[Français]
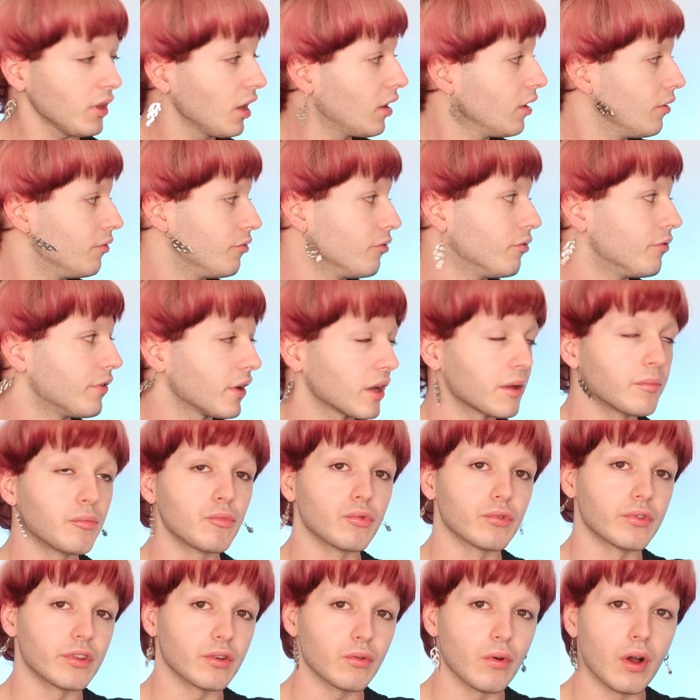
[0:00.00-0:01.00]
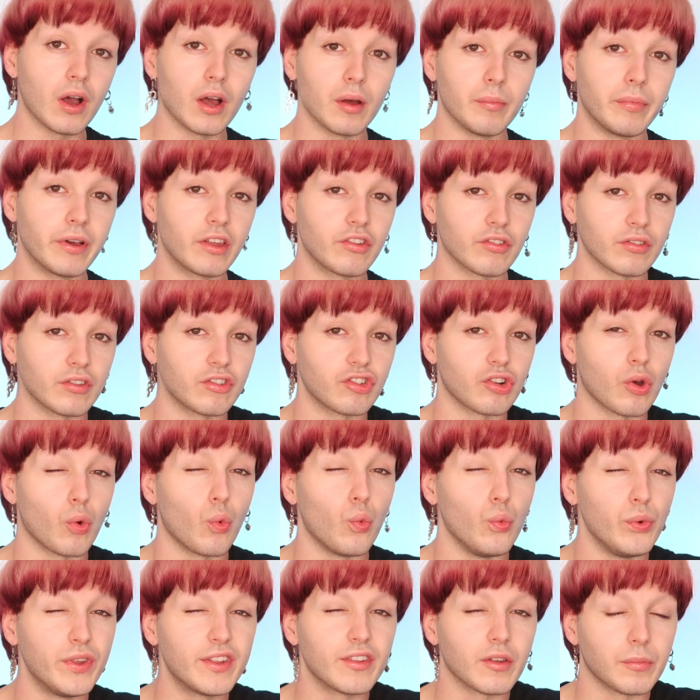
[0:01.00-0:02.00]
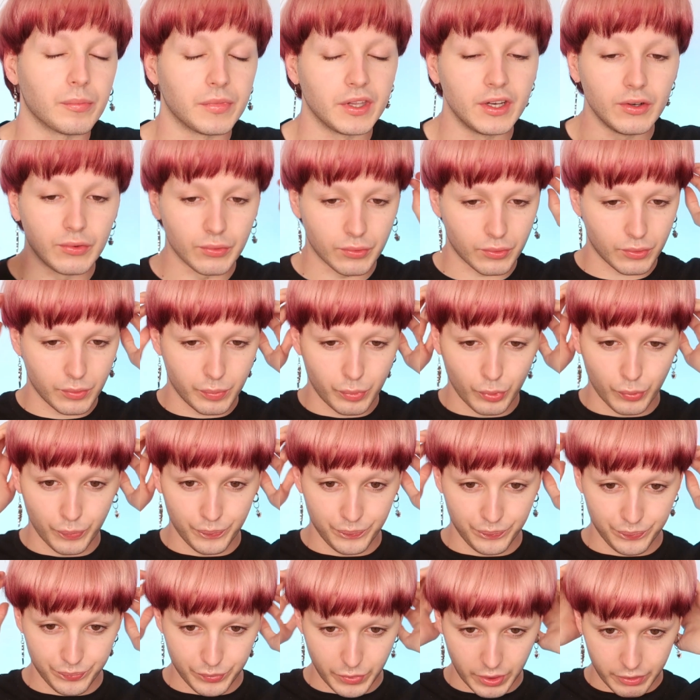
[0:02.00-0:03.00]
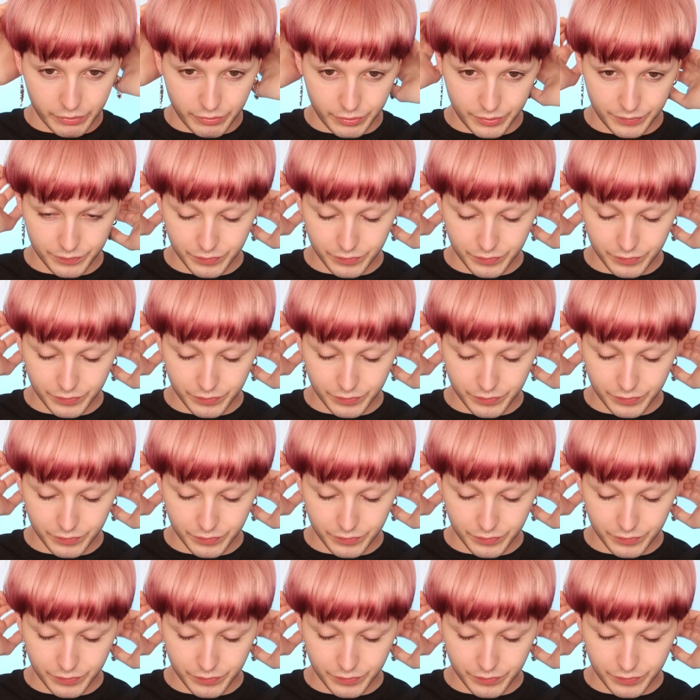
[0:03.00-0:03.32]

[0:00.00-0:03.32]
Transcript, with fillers: Et vous verrez mon tiroir à base, on est genre 800 000 donc bref.